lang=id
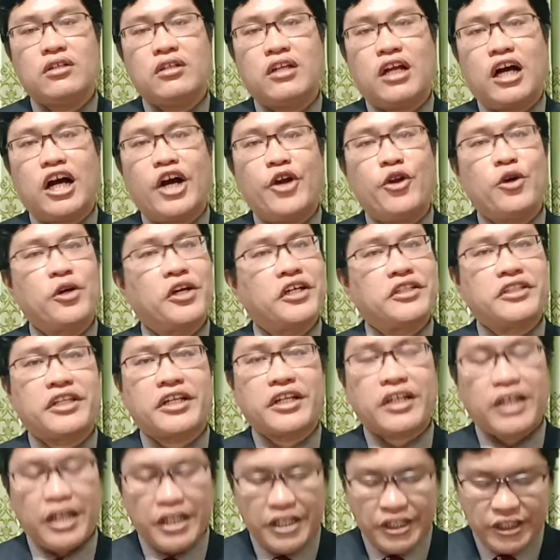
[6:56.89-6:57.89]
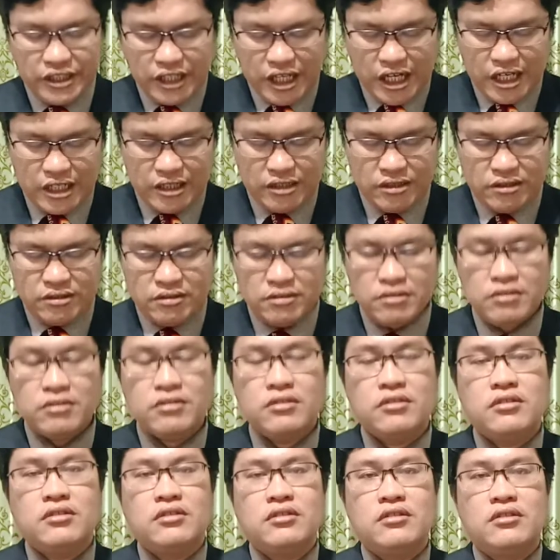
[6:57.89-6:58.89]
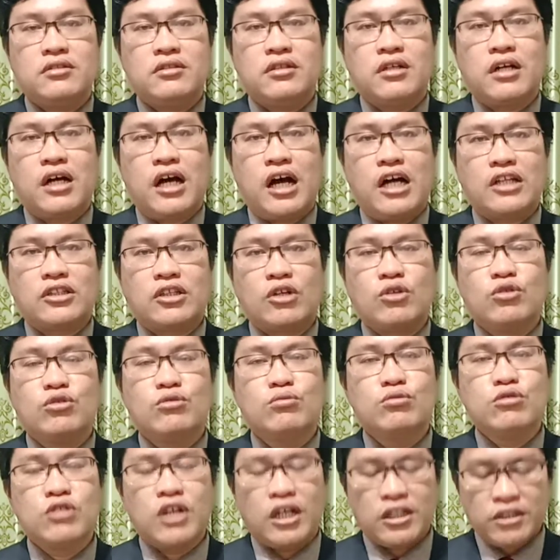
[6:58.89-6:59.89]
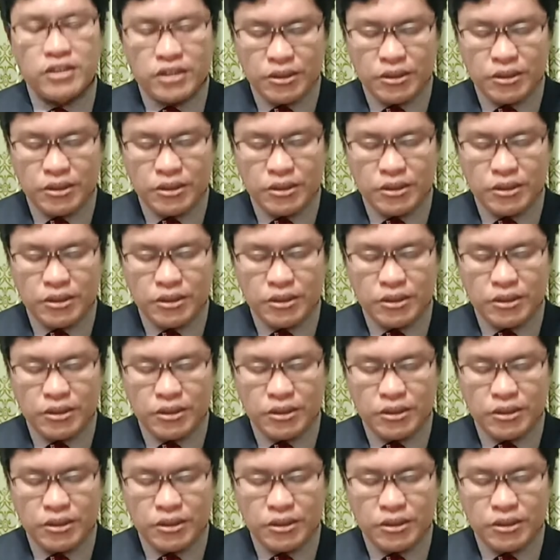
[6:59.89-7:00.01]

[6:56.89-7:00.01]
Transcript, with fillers: langanong keterkaitan atau hubungan